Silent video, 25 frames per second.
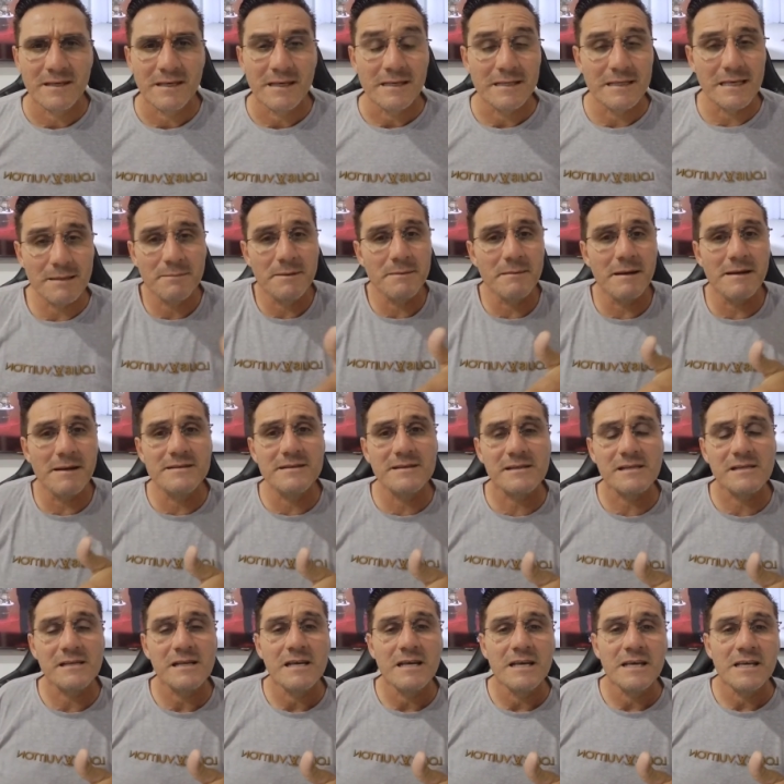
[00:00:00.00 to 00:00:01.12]
E a Bíblia
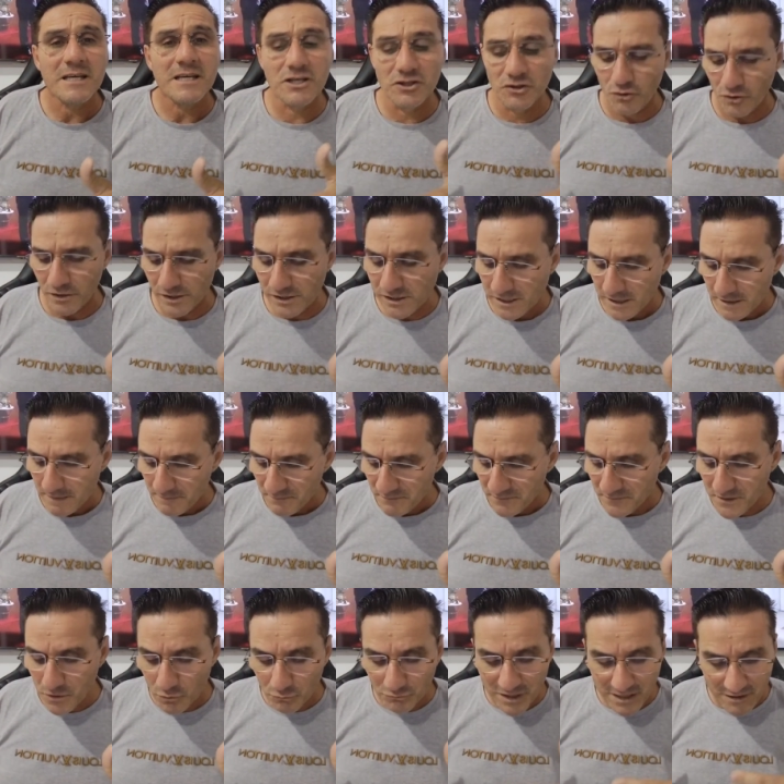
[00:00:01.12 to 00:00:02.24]
diz que nós
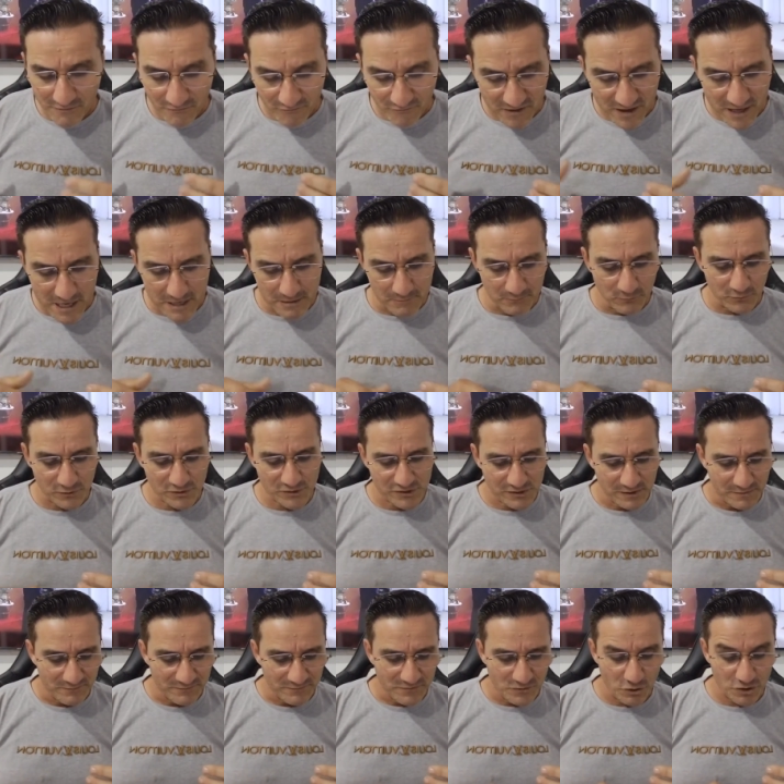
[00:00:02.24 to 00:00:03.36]
não
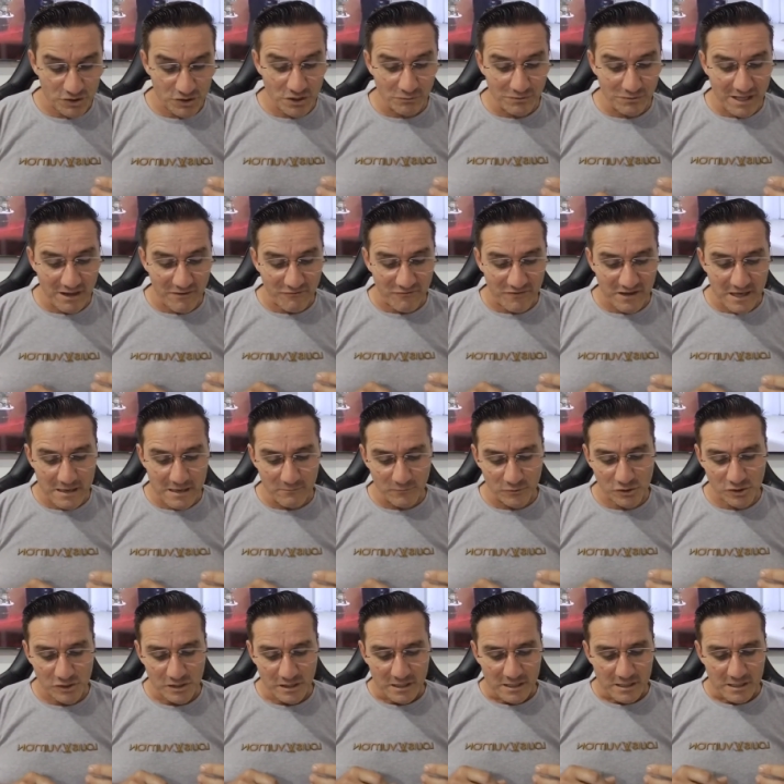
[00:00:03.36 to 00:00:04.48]
devemos, nós não
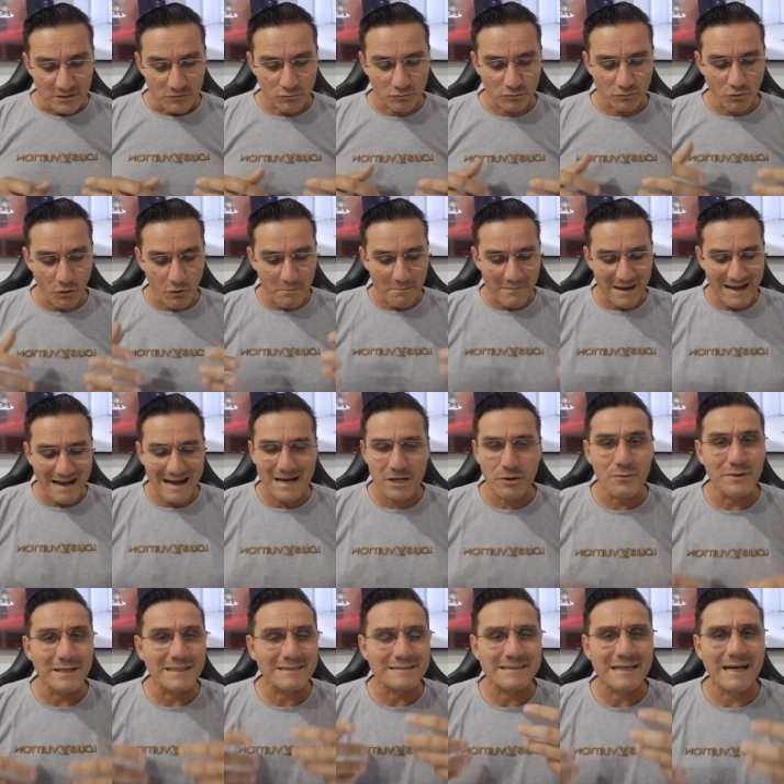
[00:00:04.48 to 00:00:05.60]
devemos tomar
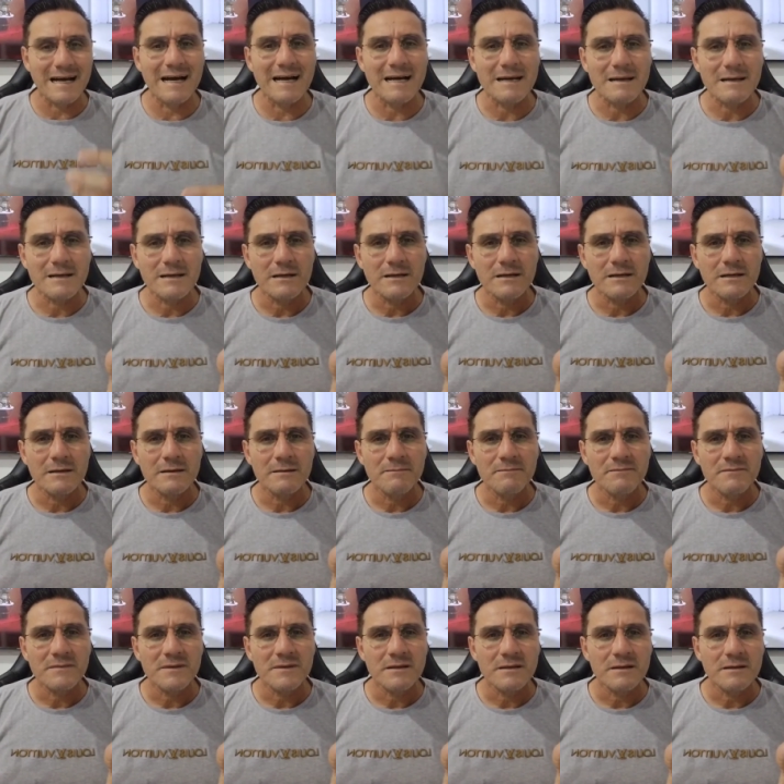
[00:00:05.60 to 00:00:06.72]
ou andar
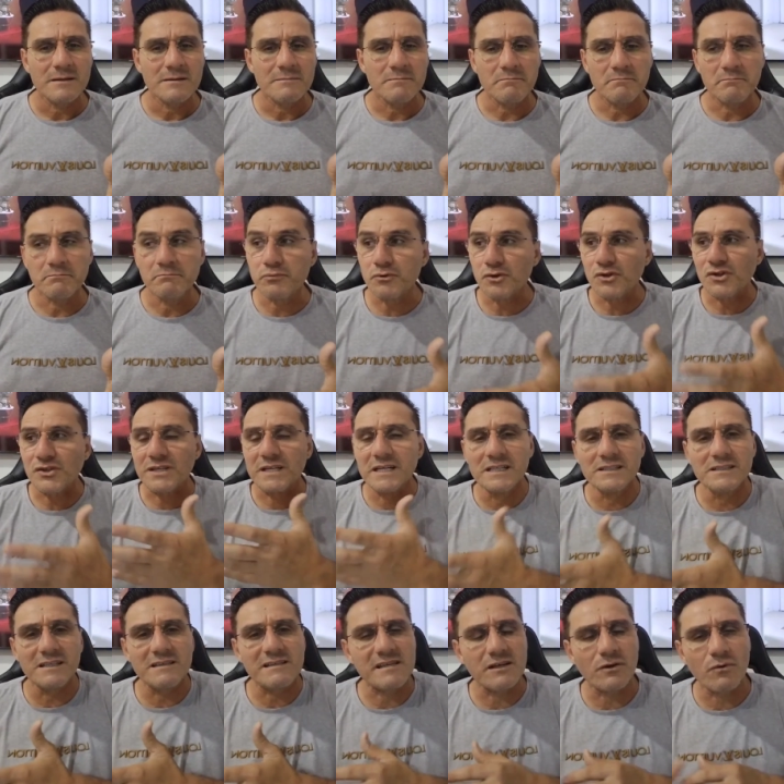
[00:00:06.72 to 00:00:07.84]

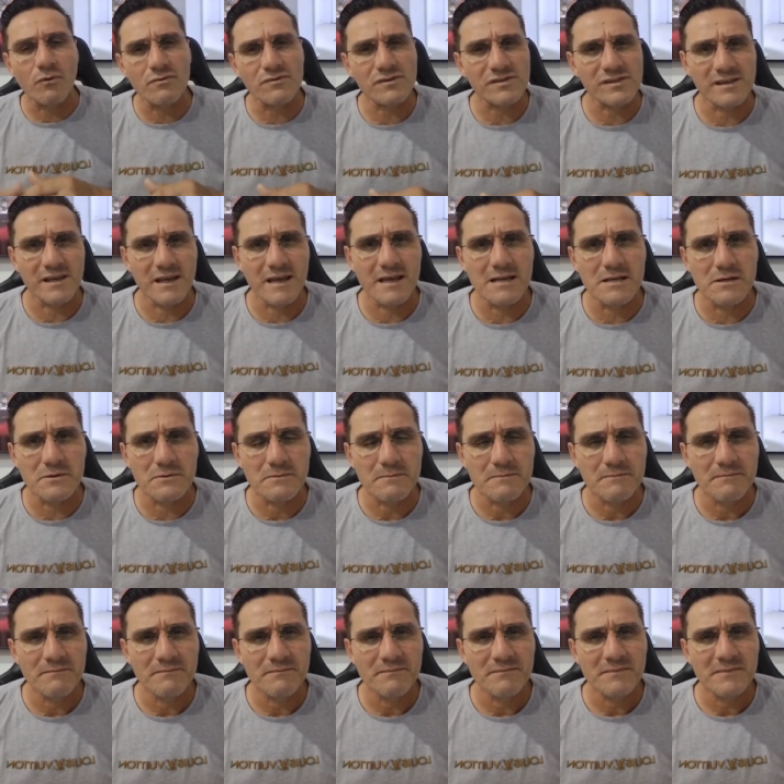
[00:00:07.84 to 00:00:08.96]
buscando esse conselho
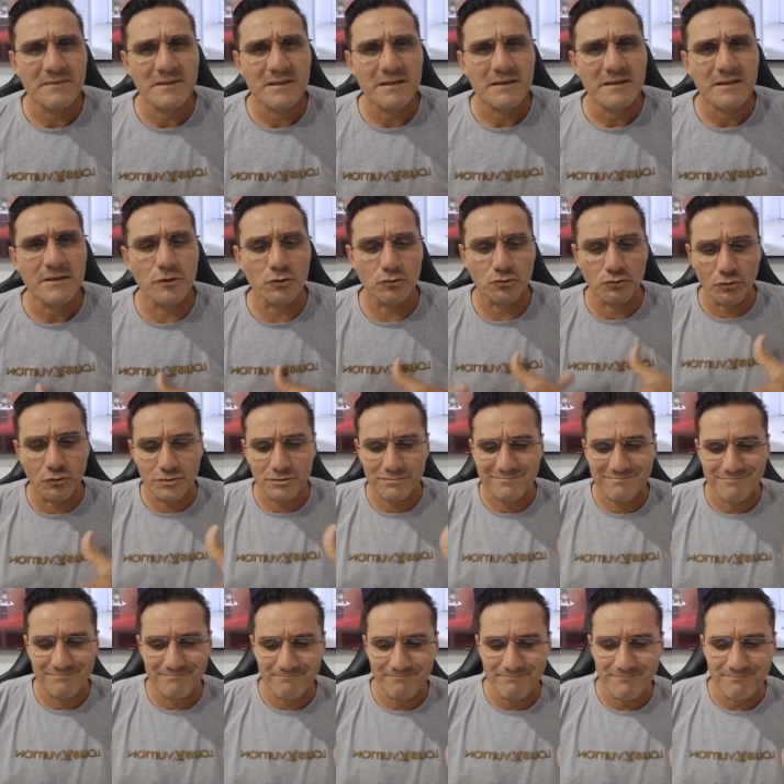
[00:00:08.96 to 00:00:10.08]
eu estou
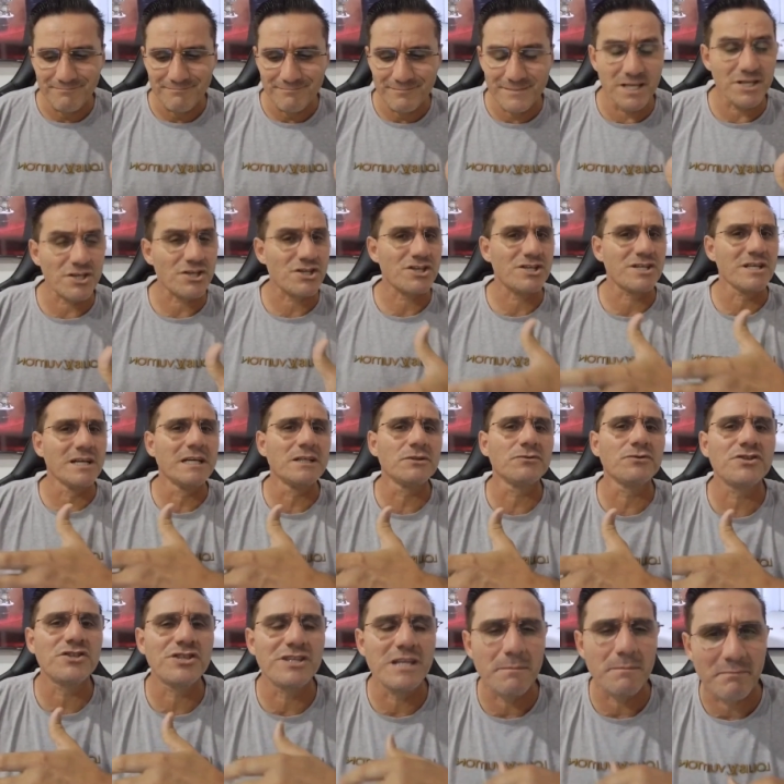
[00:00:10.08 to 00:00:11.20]
deixando
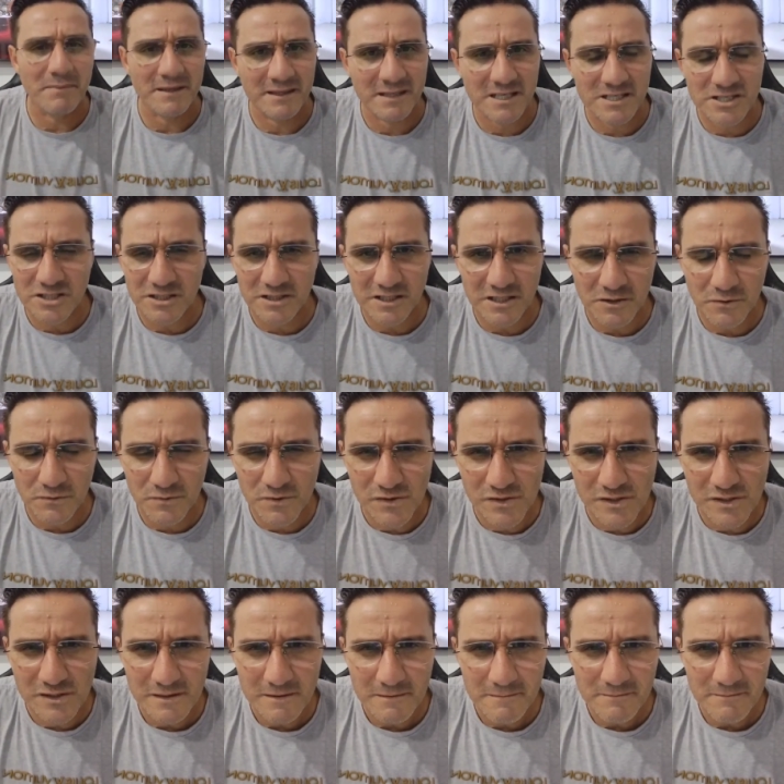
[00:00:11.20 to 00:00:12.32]
de depender de Deus.